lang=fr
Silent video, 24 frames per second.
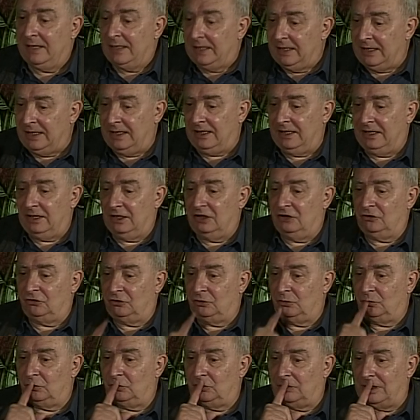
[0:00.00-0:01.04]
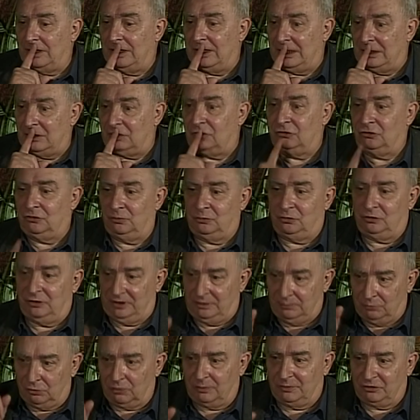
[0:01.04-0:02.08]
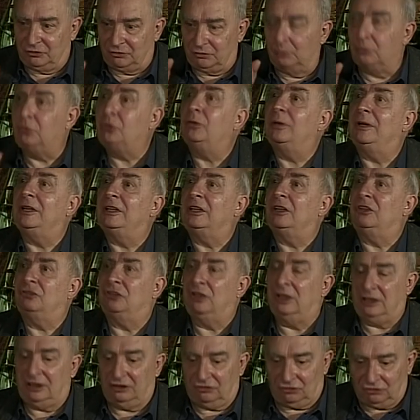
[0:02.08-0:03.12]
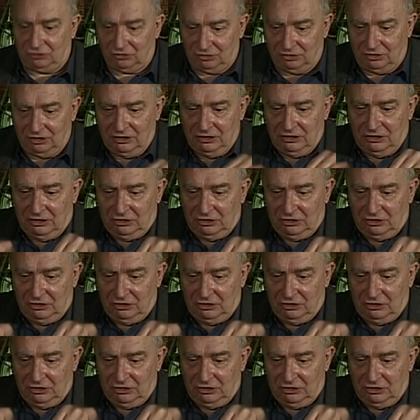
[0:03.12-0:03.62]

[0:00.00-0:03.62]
Et je me suis, alors je me suis dit, bon, ben, je me suis attaché à la chose,